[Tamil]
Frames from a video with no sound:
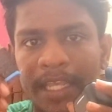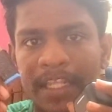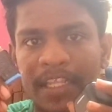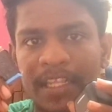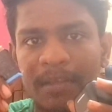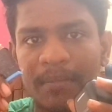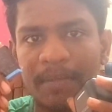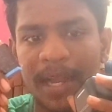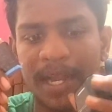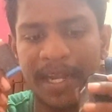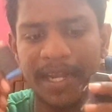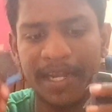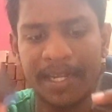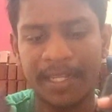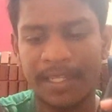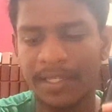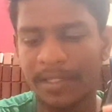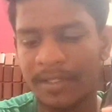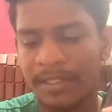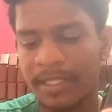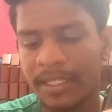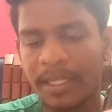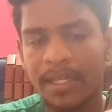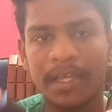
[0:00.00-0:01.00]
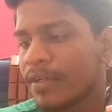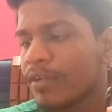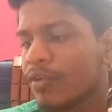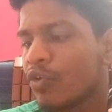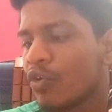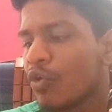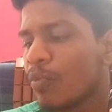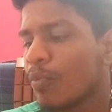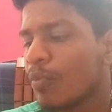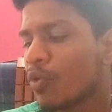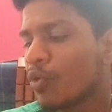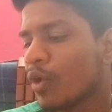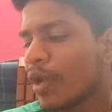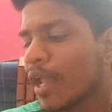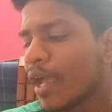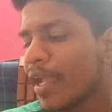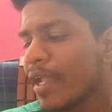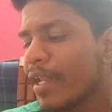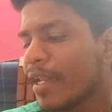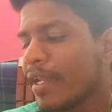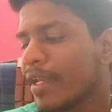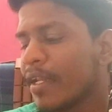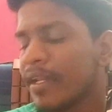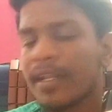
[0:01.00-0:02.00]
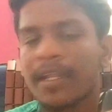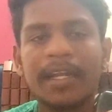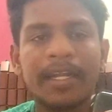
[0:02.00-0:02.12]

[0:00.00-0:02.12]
இந்த பேட்ரிக்கு கோப்ரோ நைன்